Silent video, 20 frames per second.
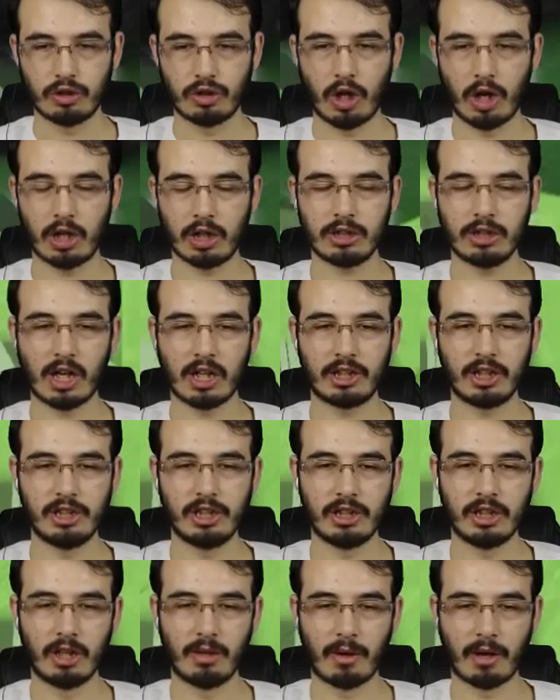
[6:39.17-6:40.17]
Tankla ateş
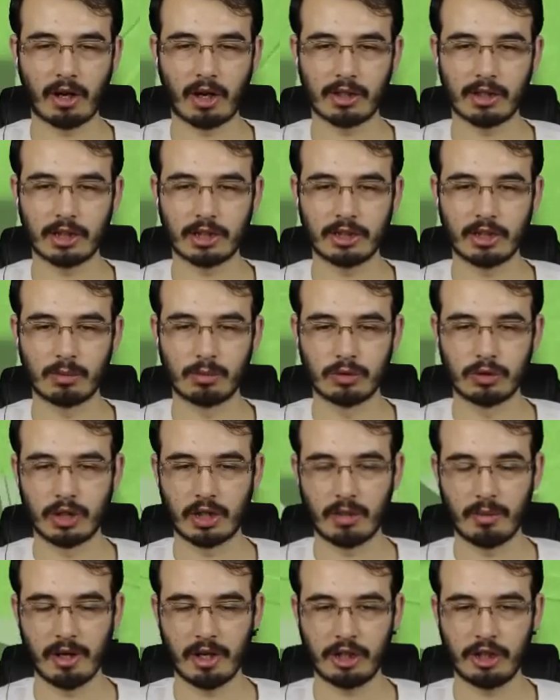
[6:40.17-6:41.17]
edelim arkadaşlar
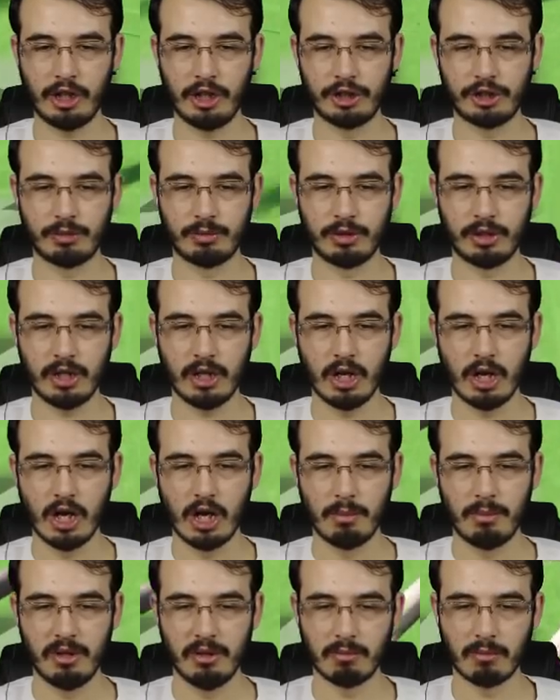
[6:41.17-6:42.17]
bunlara. Bekleyin şimdi.
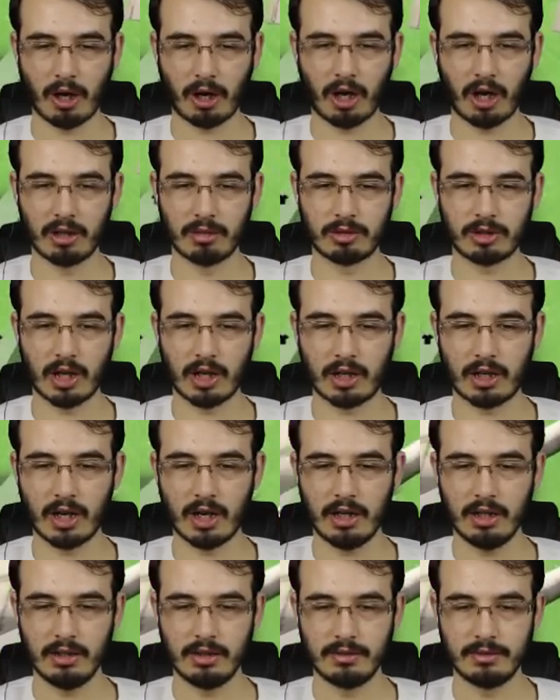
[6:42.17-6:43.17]
Bin bakalım
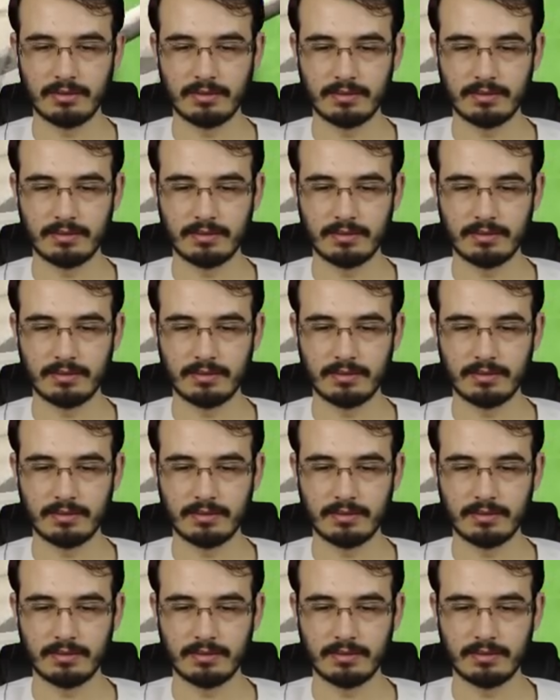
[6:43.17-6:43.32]
tanka.